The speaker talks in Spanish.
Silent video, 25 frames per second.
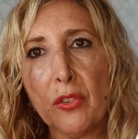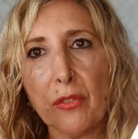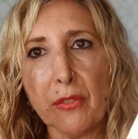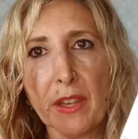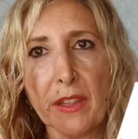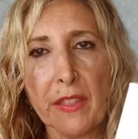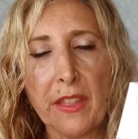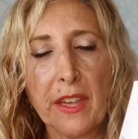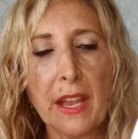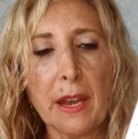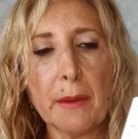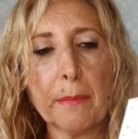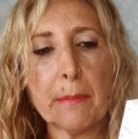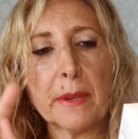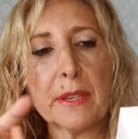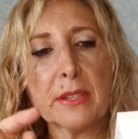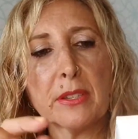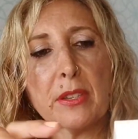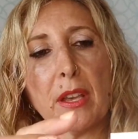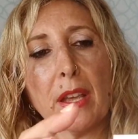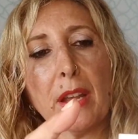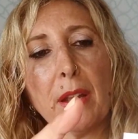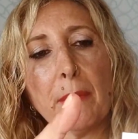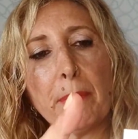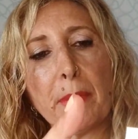os voy a dejar
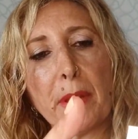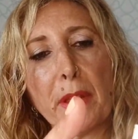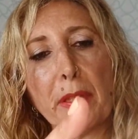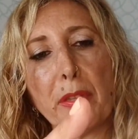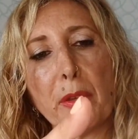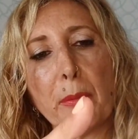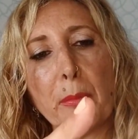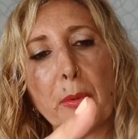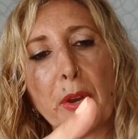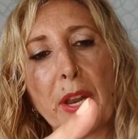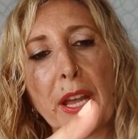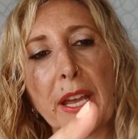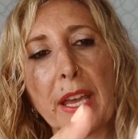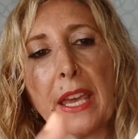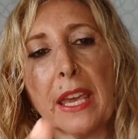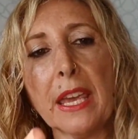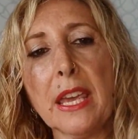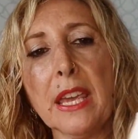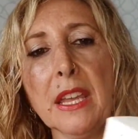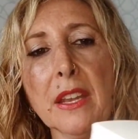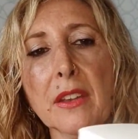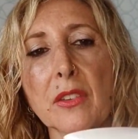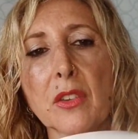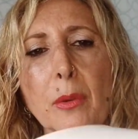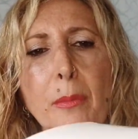el, precio por
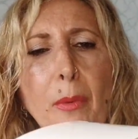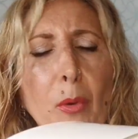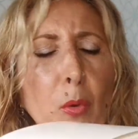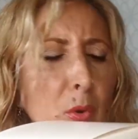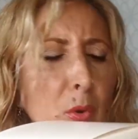aquí, no me